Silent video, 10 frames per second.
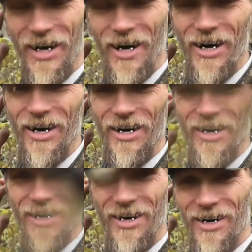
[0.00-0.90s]
Я,
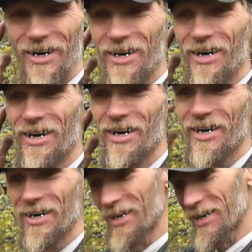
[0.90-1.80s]
грибобас,
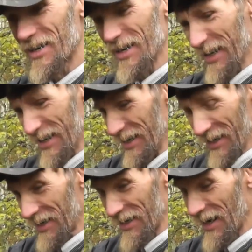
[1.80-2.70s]
гроза
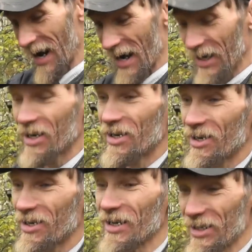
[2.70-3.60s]
а,
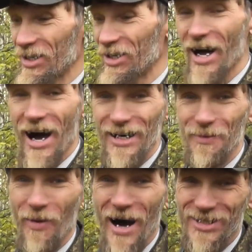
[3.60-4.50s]
грибов. Ха-ха-ха. Я
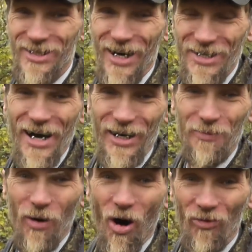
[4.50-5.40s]
грибобас, гроза
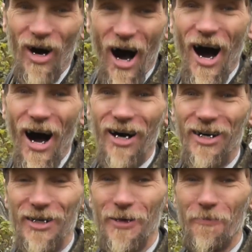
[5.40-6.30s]
грибов. Так ты Ха-ха.
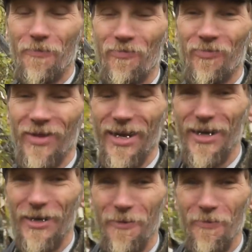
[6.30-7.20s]
подожди, подожди, давай
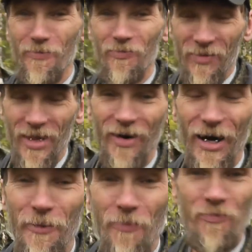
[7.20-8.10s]
снова.
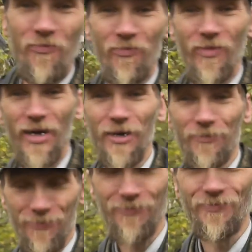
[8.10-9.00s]
Давай. Я пов тебе
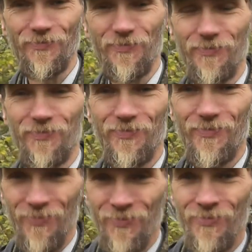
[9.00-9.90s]
повторю, чтобы ты не
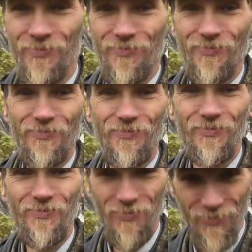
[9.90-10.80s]
забыл. Mm.
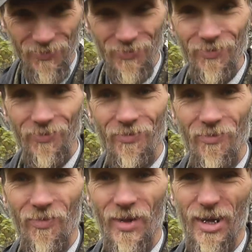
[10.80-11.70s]
Я грибобас,
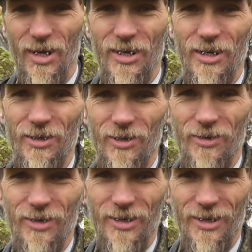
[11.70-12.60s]
гроза грибов.
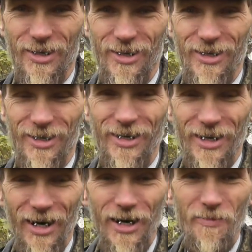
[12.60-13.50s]
Ха-ха-ха.
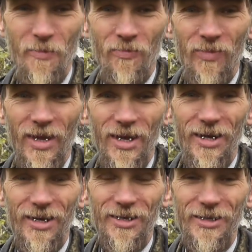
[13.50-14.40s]
Ага. И подожди,
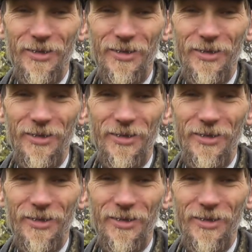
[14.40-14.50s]
подожди.